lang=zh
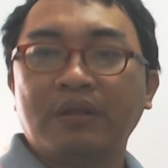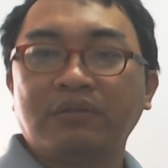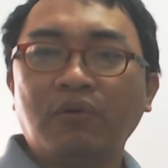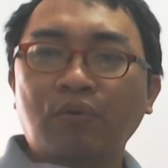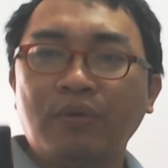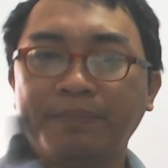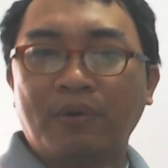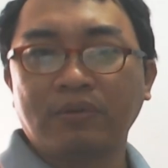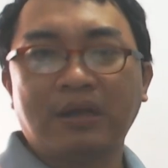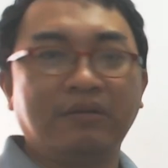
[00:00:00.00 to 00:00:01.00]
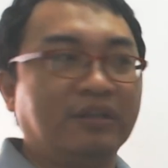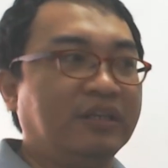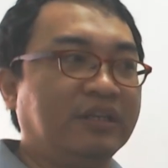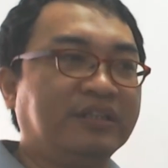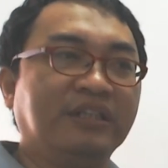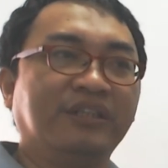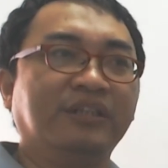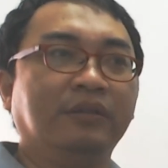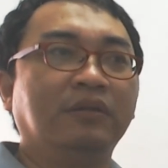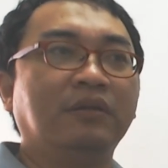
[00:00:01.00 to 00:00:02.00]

都会碰到一件事。